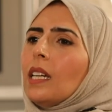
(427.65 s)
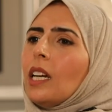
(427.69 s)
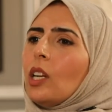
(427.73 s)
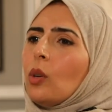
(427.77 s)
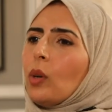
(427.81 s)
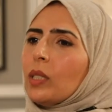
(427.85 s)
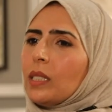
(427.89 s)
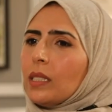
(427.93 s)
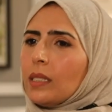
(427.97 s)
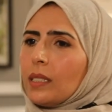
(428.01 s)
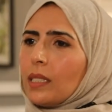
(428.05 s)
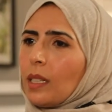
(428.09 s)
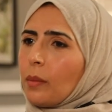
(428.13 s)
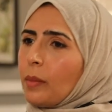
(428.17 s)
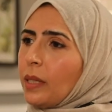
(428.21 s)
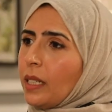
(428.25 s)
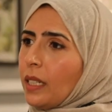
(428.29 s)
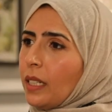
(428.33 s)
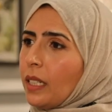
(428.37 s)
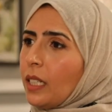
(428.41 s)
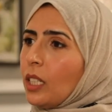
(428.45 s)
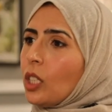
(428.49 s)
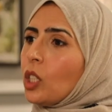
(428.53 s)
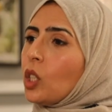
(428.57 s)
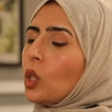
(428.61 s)
الوزن
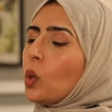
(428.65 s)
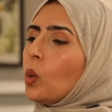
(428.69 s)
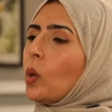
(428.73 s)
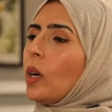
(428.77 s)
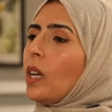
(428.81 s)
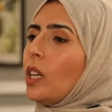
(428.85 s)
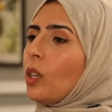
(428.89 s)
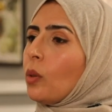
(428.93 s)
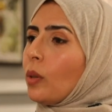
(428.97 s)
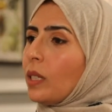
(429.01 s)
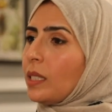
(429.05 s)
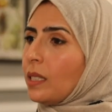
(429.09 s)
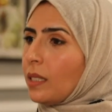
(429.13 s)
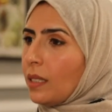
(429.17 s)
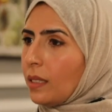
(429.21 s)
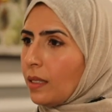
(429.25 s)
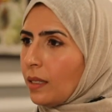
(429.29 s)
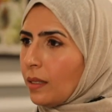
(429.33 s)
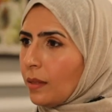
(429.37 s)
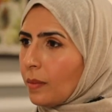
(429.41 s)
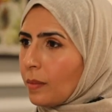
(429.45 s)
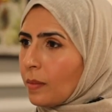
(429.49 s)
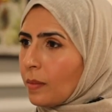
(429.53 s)
الطبيعي هو الوزن